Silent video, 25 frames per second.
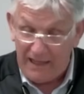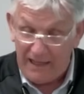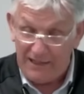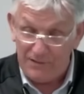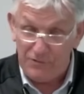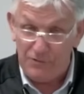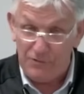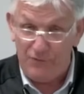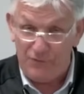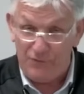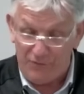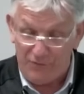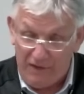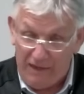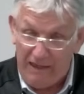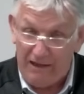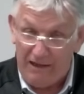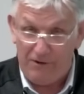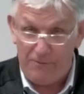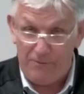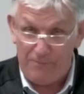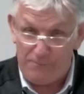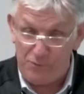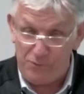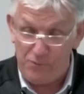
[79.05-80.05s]
a dû
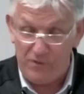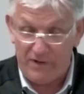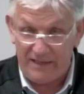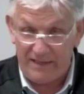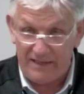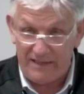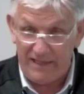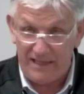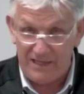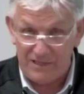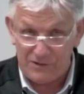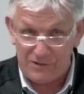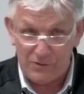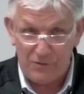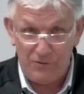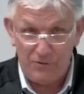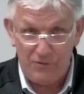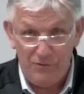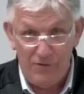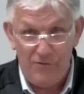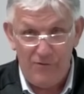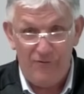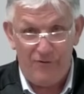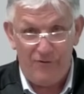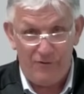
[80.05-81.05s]
faire pour aider son
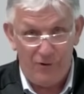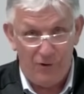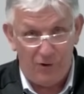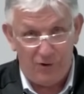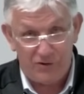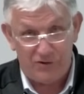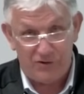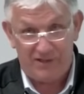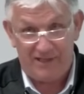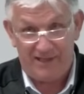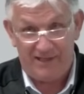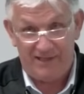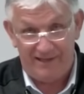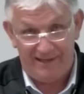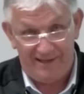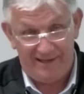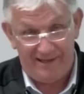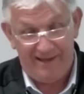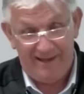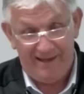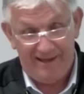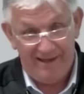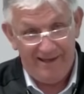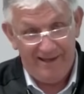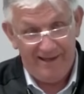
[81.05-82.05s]
neveu Lot
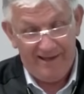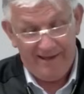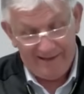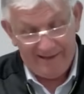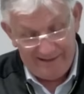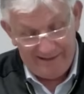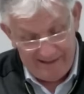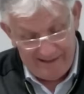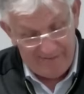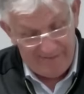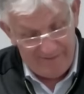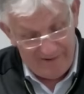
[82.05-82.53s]
qui, qui